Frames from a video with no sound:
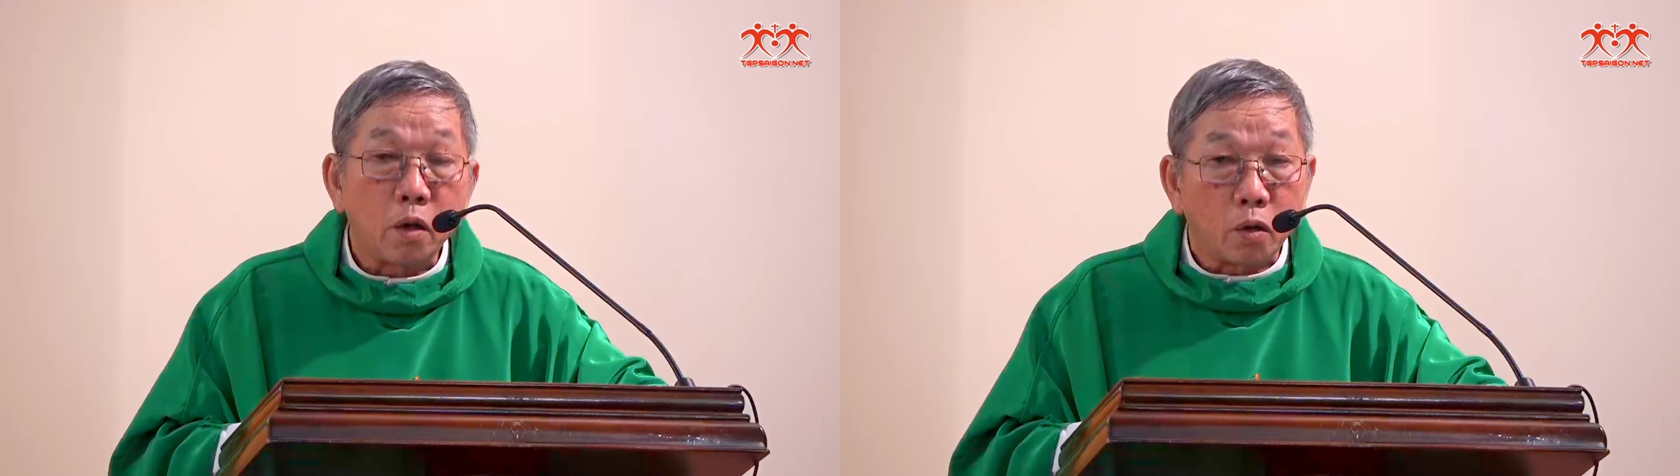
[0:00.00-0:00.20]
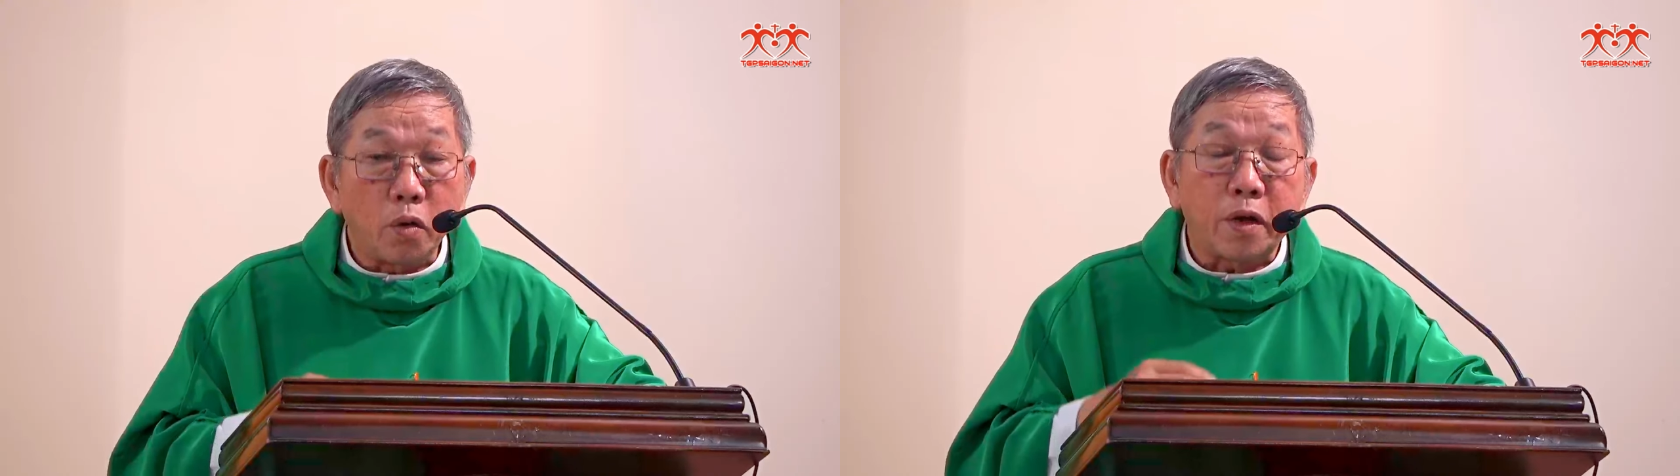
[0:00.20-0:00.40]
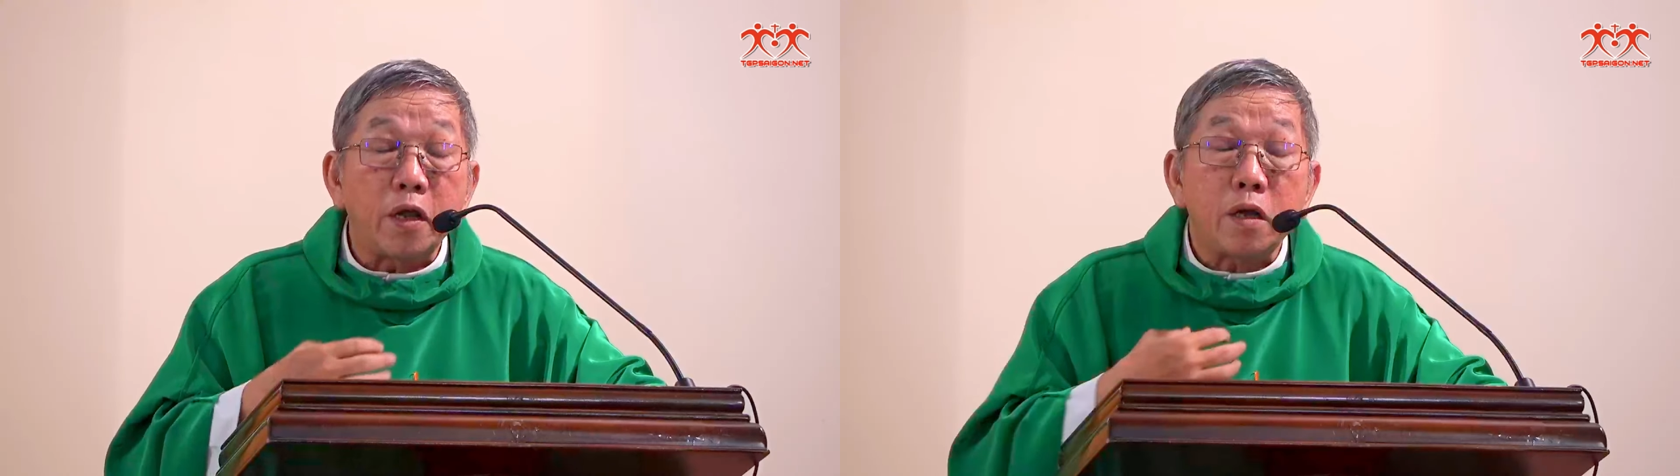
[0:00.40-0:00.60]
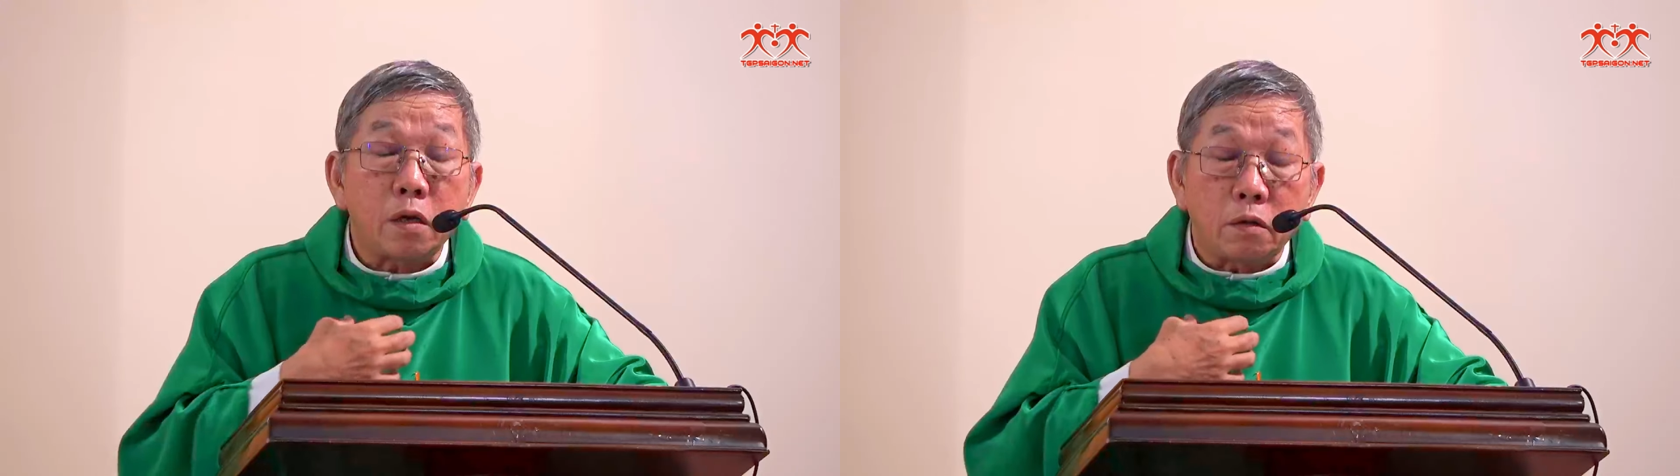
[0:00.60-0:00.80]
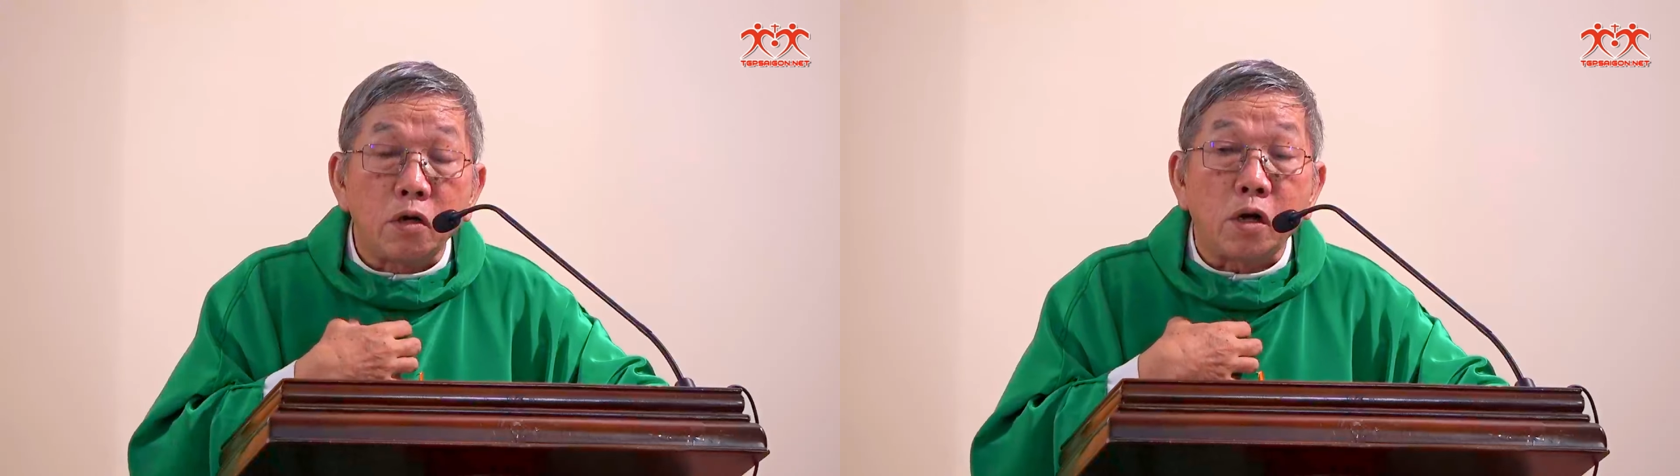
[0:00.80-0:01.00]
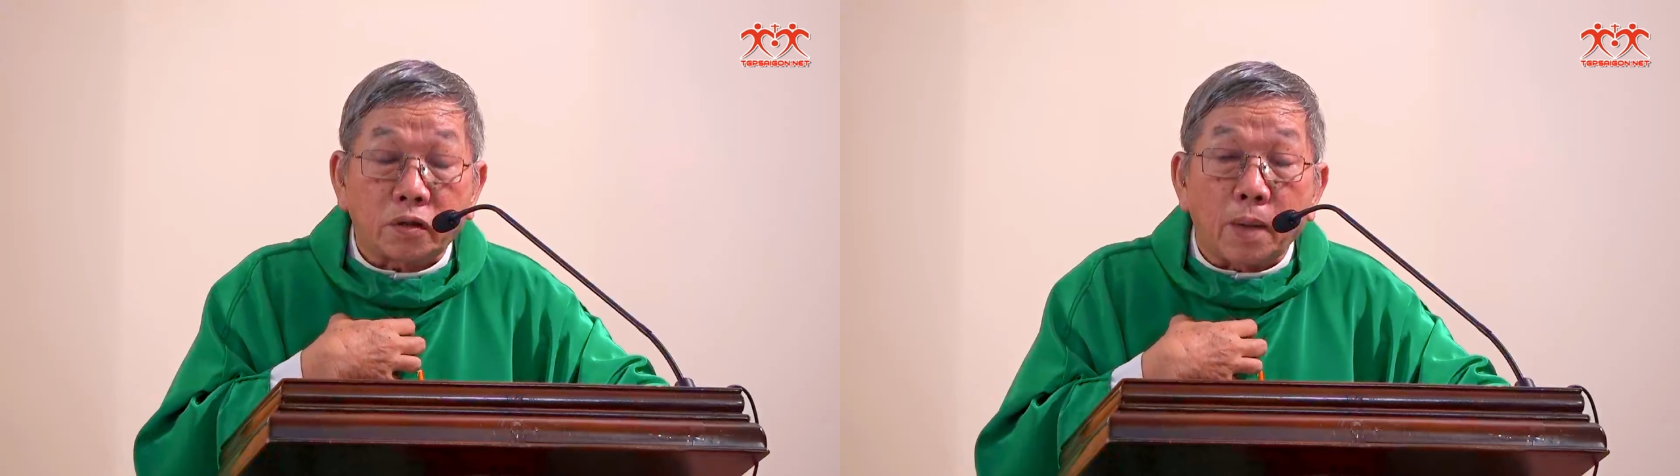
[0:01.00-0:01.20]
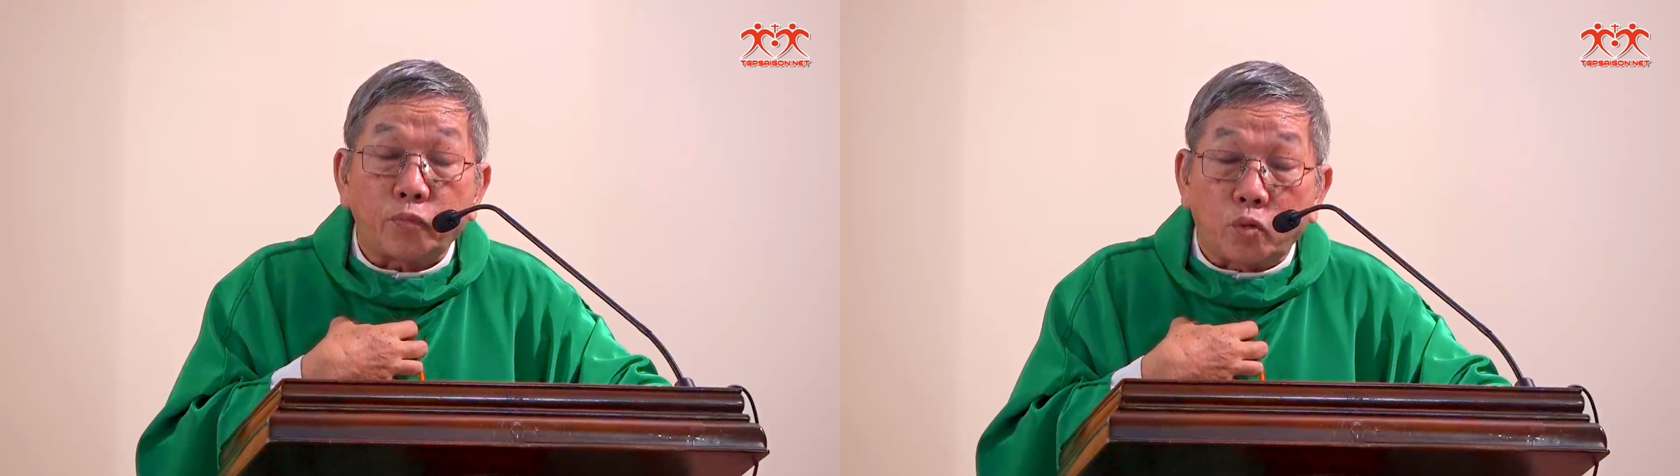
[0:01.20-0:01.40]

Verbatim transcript: Đôi khi lương tâm